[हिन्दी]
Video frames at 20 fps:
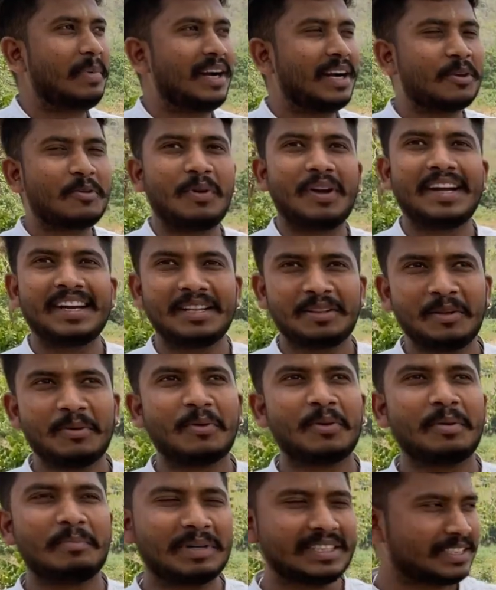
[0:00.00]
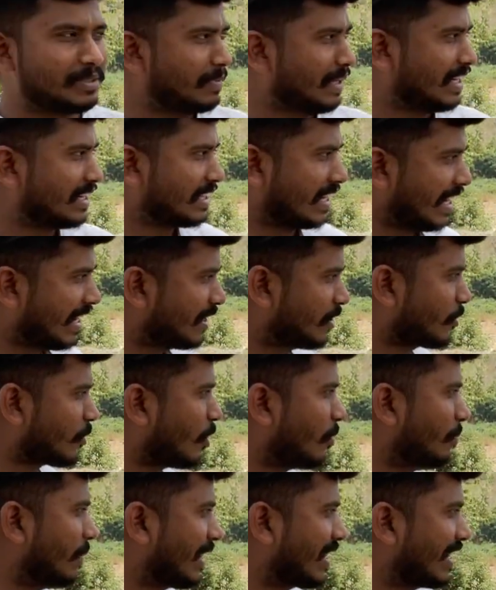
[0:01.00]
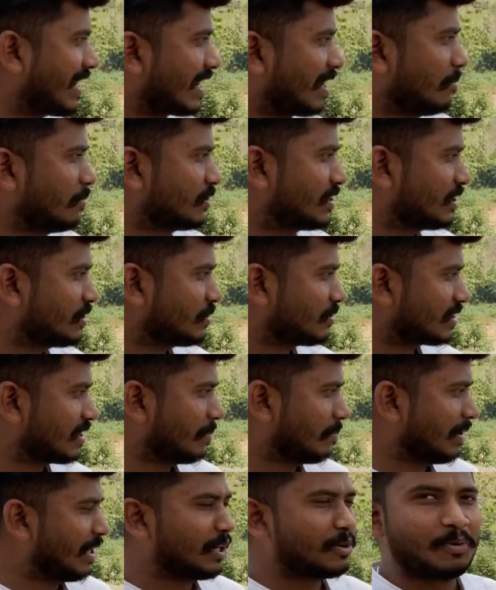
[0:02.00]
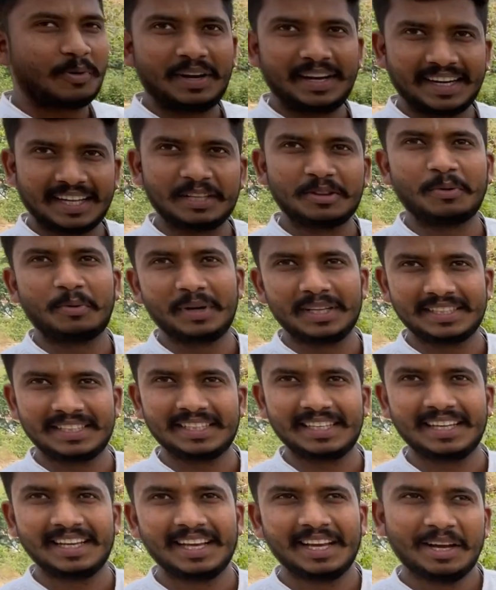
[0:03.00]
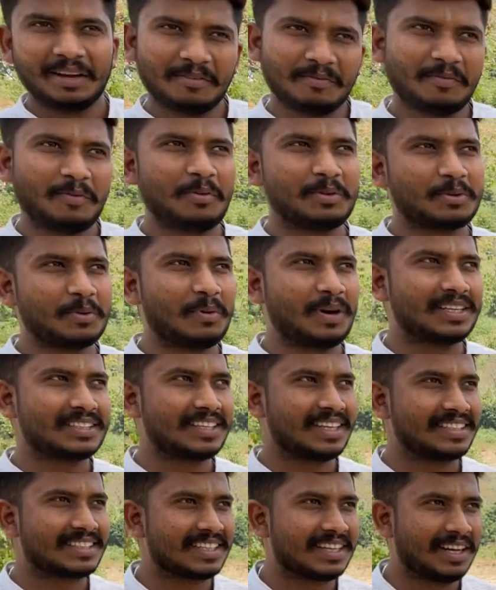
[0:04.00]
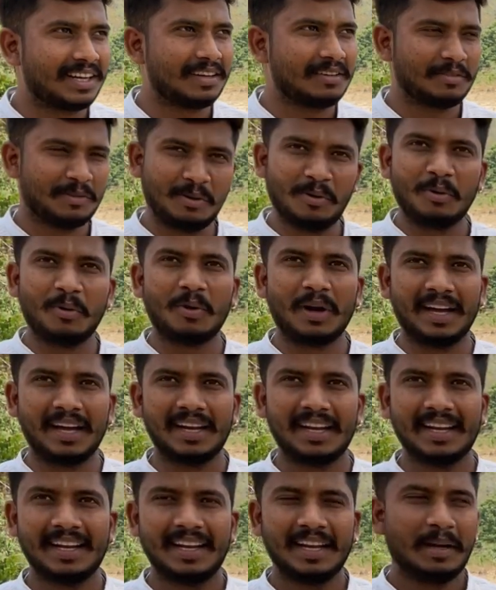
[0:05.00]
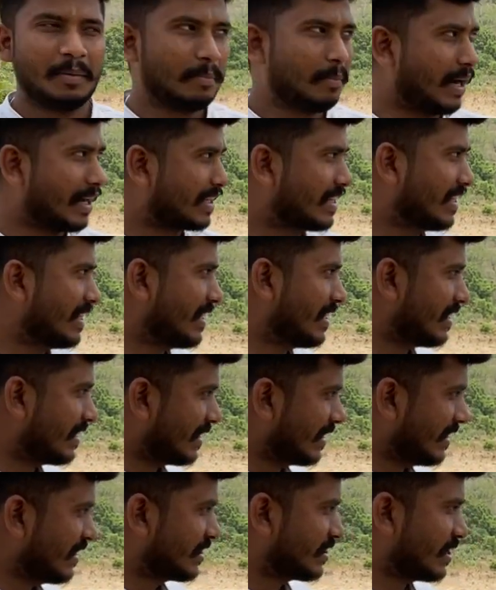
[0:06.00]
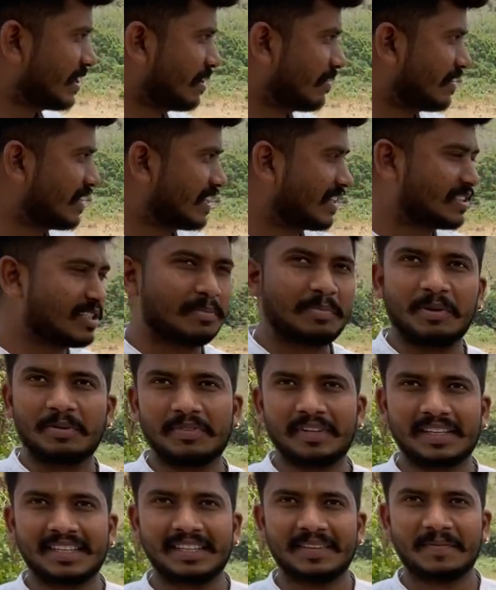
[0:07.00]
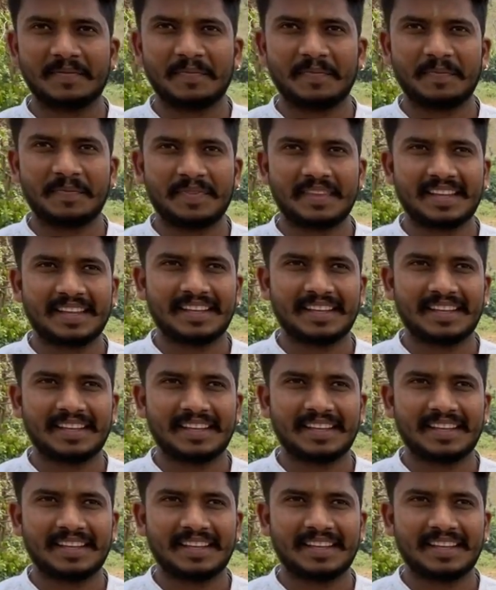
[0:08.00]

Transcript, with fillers: बिल्ड क्वालिटी लोगों बस में एक ड्रॉप बैक लगा मुझे जो उसकी बिल्ड क्वालिटी है थोड़ी सी हाँ वो थोड़ा सा इसका लो है हम्म। बाकी ईच एंड एवरीथिंग इज अ परफेक्ट